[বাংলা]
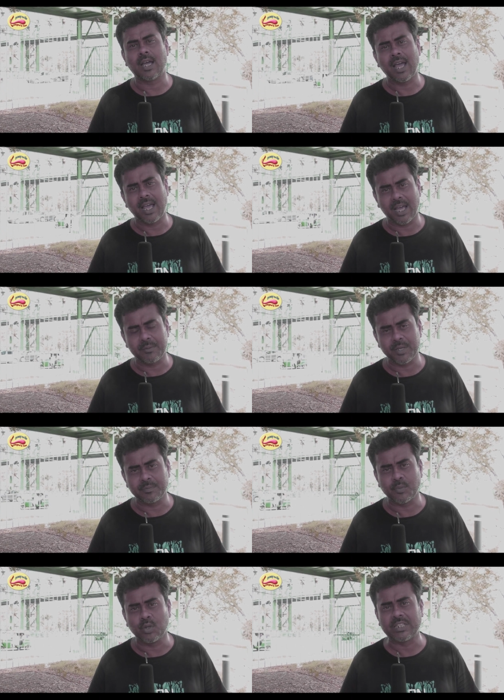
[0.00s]
হ্যাঁ আমি
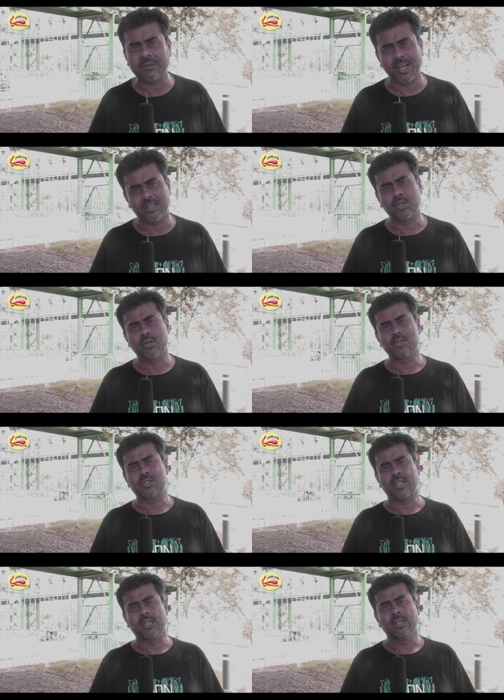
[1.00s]
বলতে বাধ্য
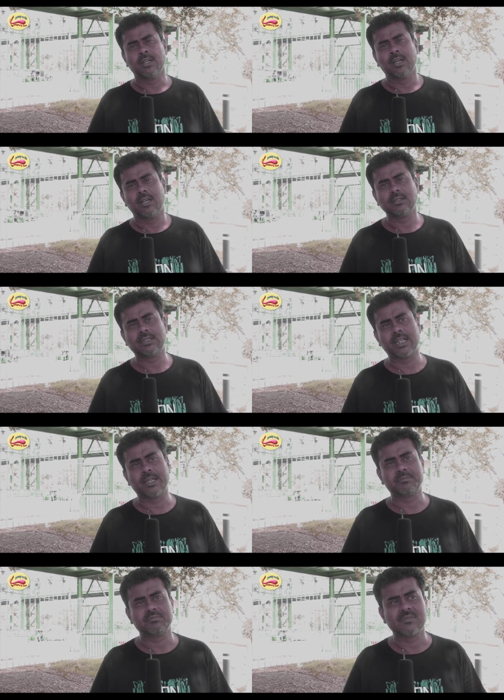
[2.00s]
হচ্ছি যে
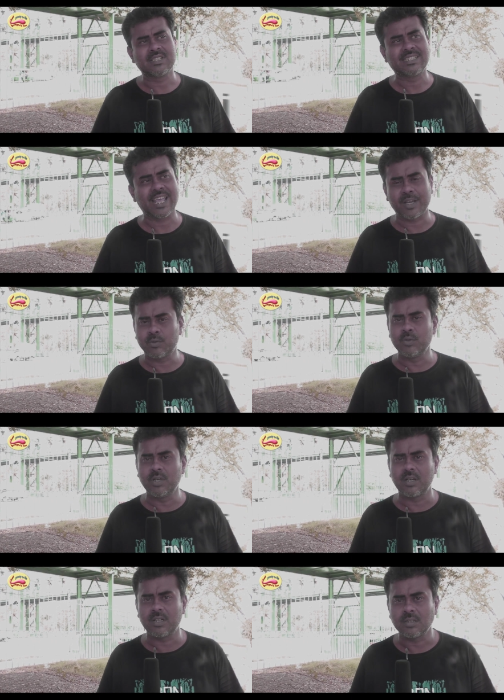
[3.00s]

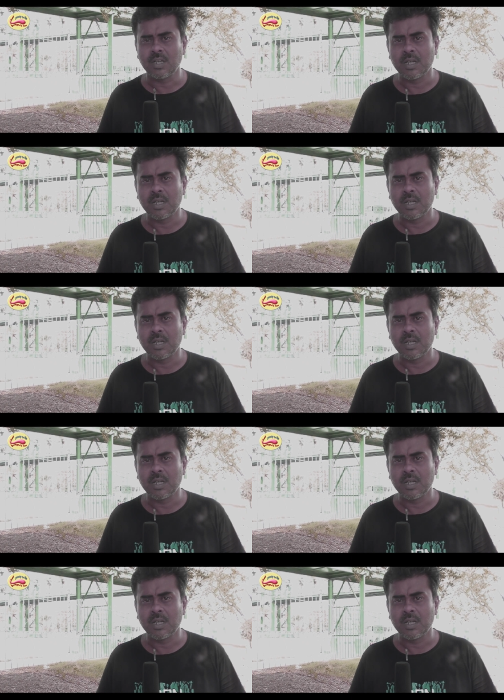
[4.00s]
সেকুলার